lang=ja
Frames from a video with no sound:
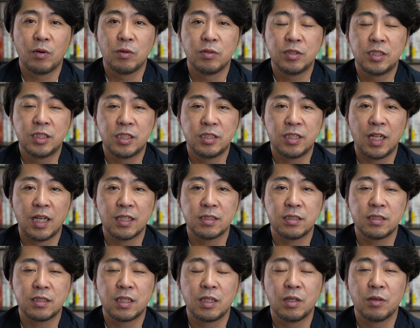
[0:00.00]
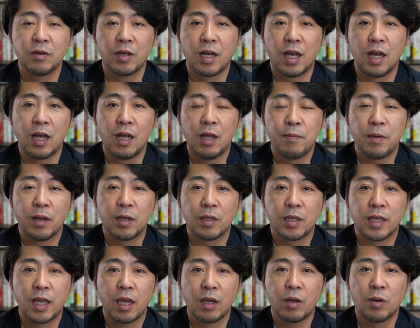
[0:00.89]
を打ち砕くっていうのが、まあ、
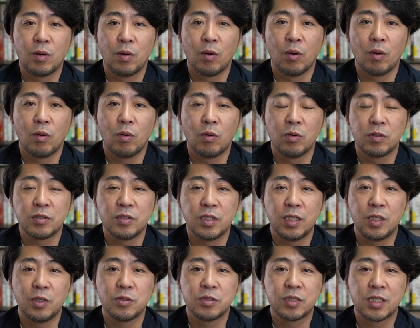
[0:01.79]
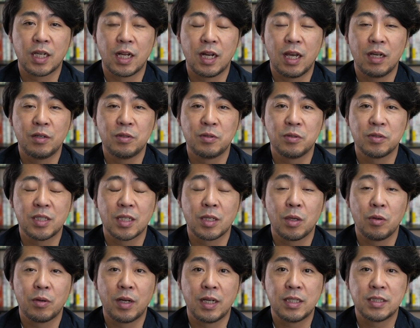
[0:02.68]
結構多く異業種から不動産
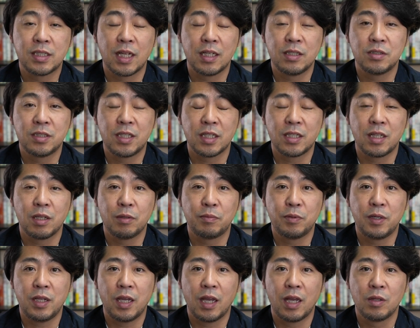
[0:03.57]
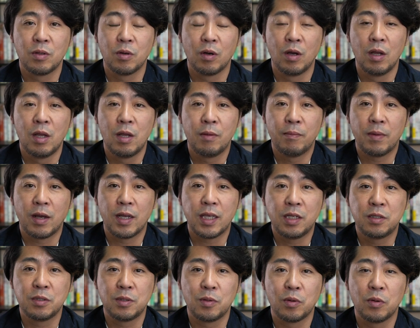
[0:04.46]
業界に参入してきてるプレイヤーの、まあ、
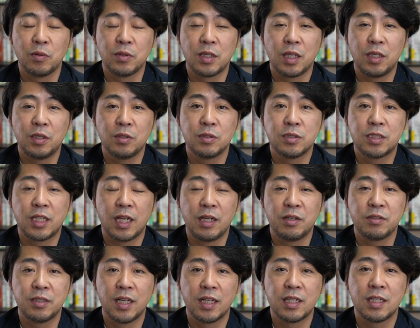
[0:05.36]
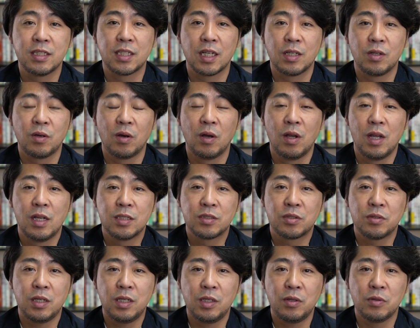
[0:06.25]
幾度音で言うセリフなんですけど、
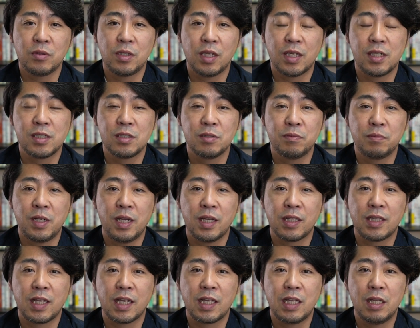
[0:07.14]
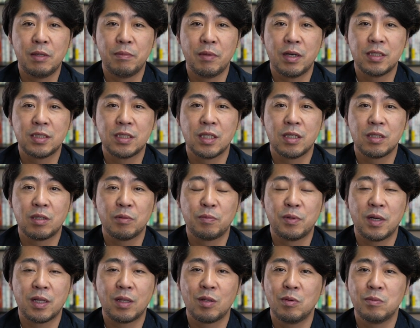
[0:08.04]
それによって既存プレイヤー敵に回しちゃうと
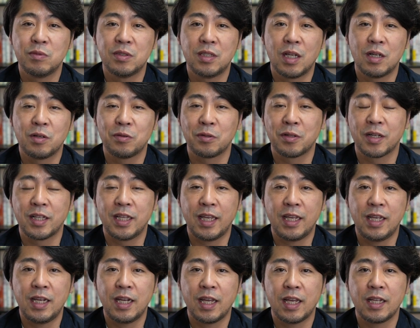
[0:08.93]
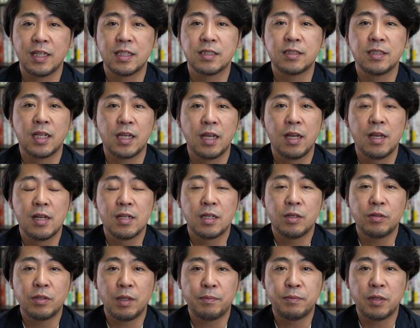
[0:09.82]
プラットフォームになることができないんですね。
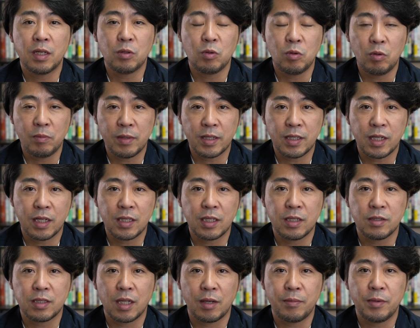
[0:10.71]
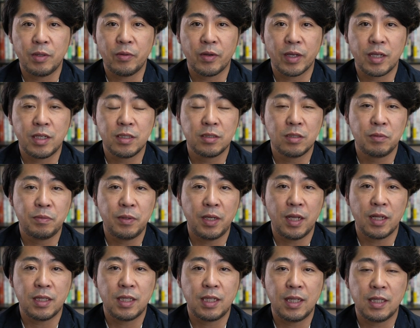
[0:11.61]
なので、プラットフォームになっていくためには既存の
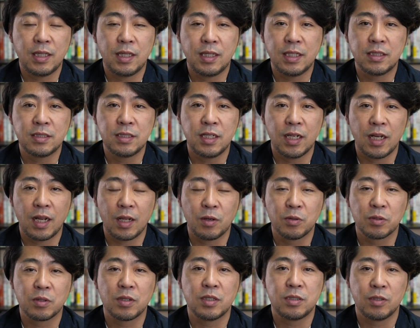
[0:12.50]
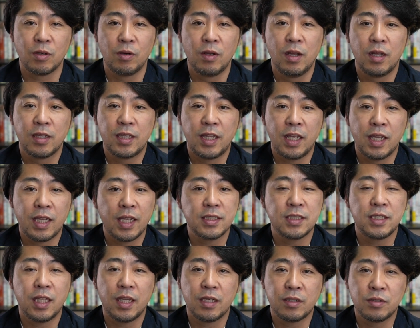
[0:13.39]
プレイヤーディディスらないことですよ。提
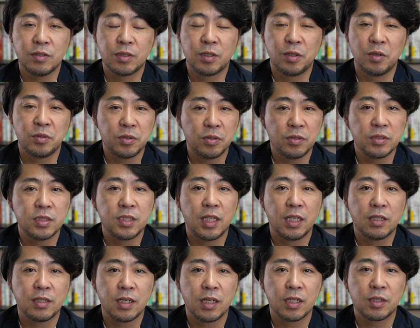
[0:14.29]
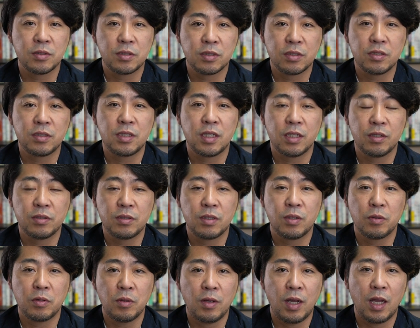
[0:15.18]
携していく、共存していく環境を作っていくっ
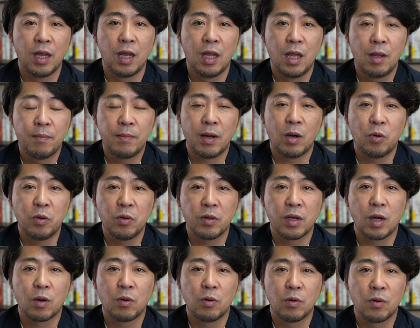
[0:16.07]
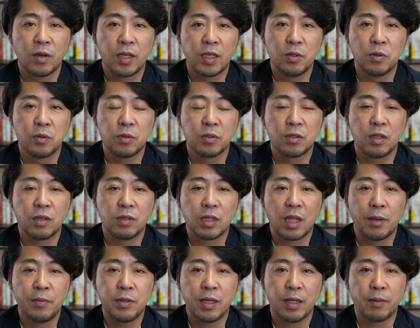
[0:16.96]
てことが、まあ、オイルが今後生き残っていく
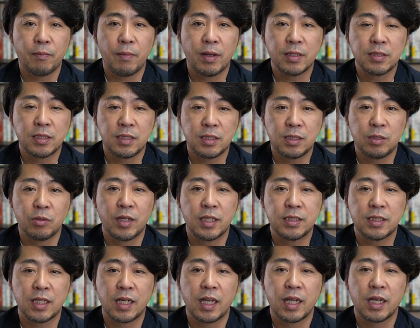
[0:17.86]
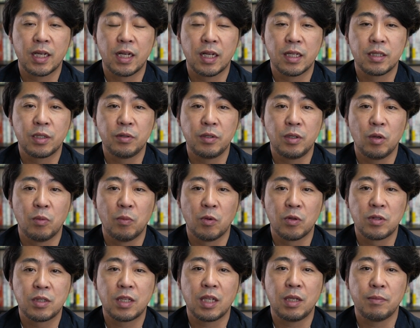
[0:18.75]
ためには、まあ、必要なんじゃないかなというふうに
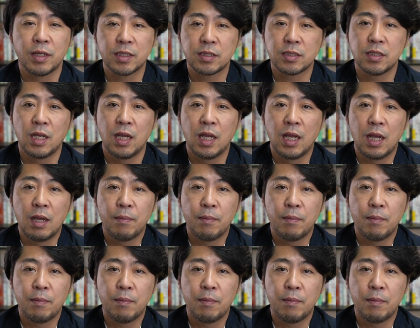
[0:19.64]
思っています。